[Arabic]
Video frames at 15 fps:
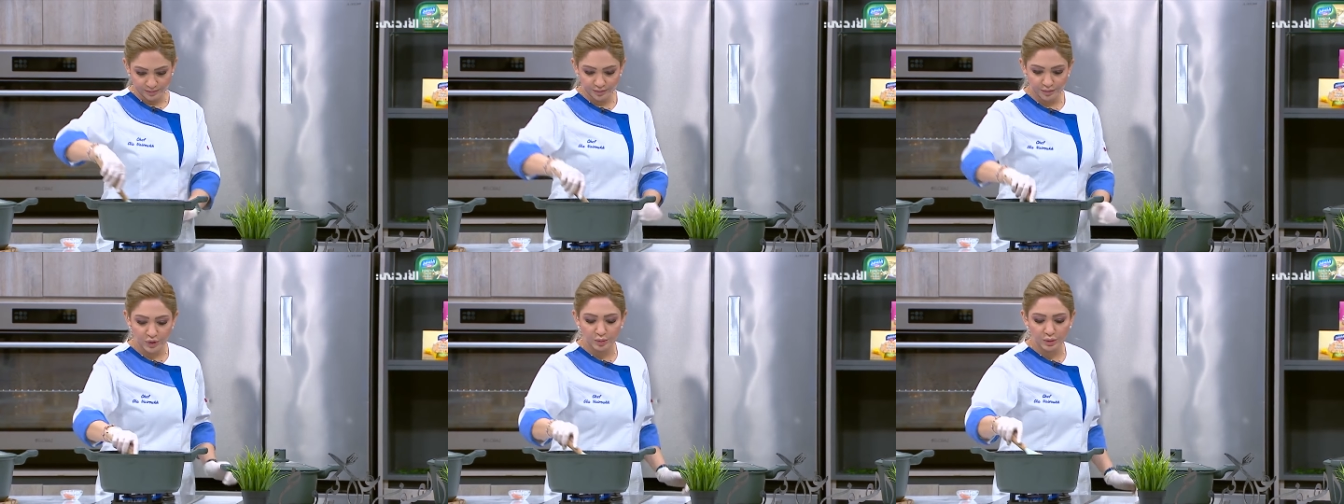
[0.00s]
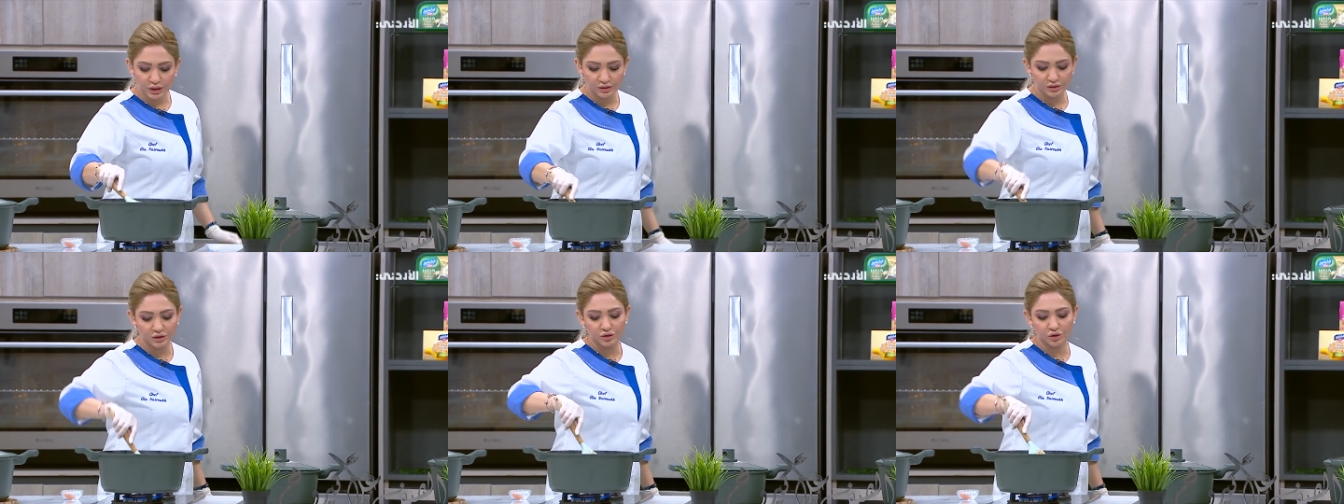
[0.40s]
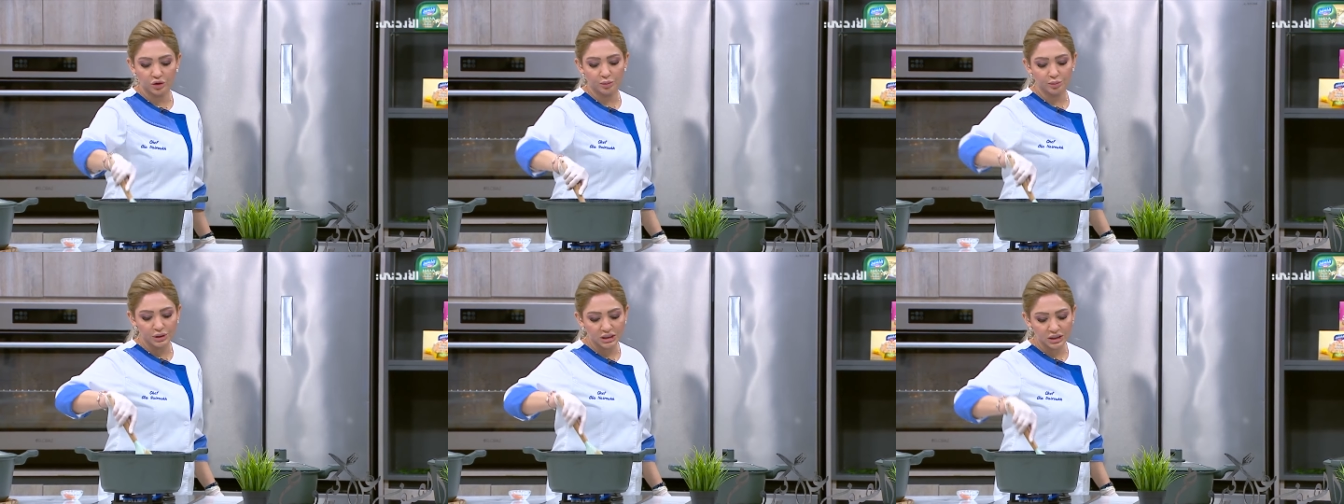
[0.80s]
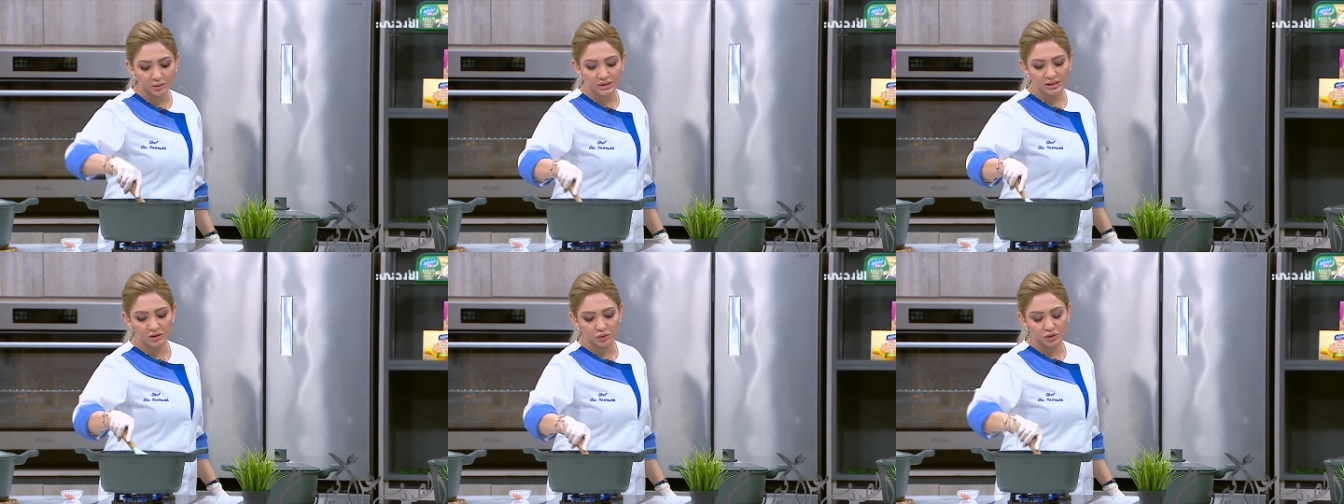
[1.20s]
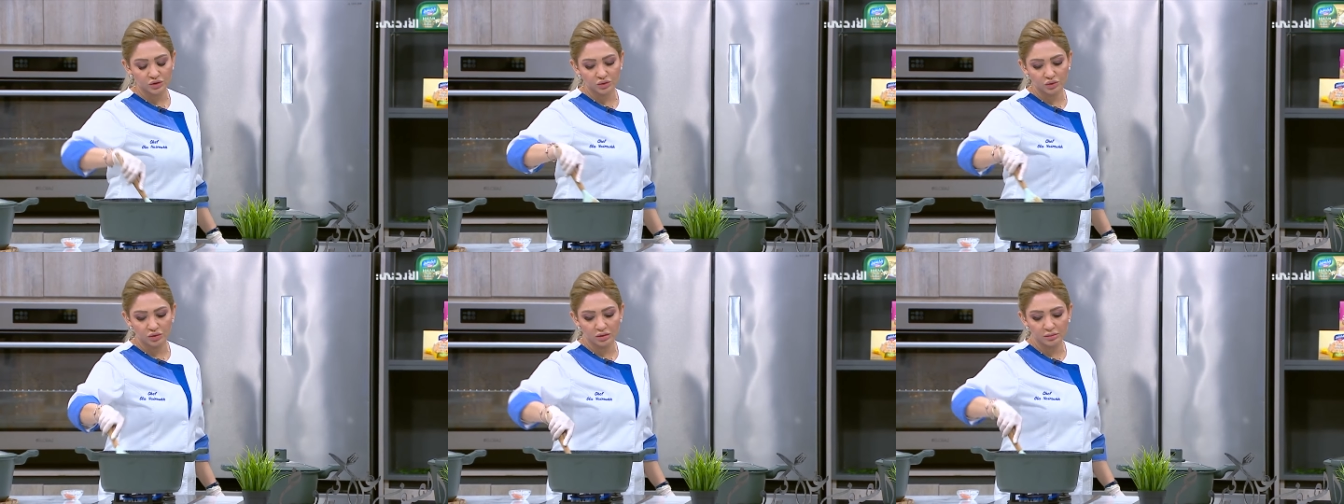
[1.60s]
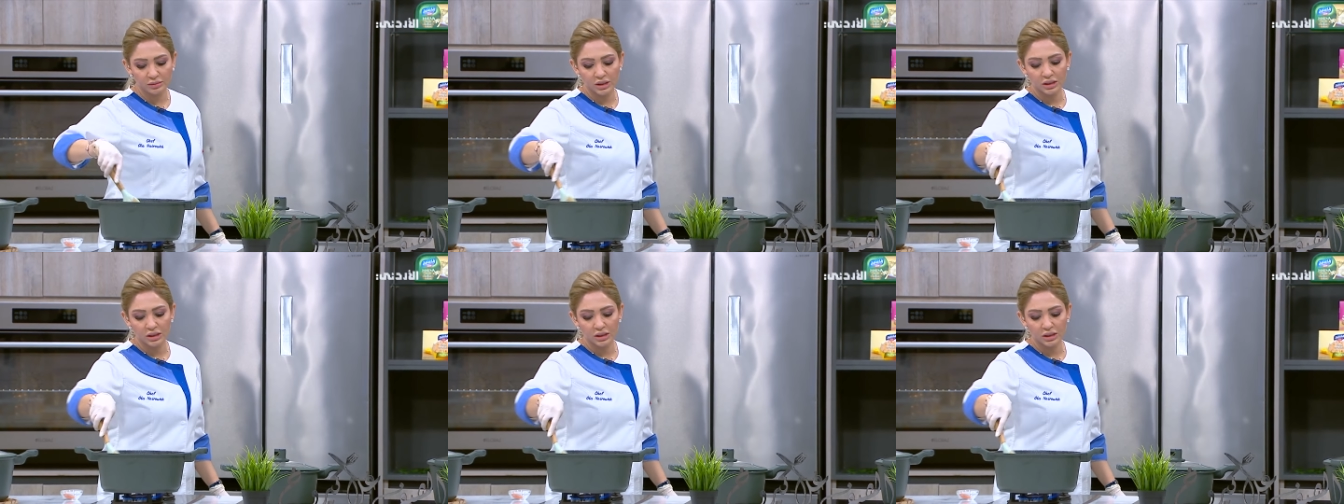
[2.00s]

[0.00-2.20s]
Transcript: بمعدته من البصل والثوم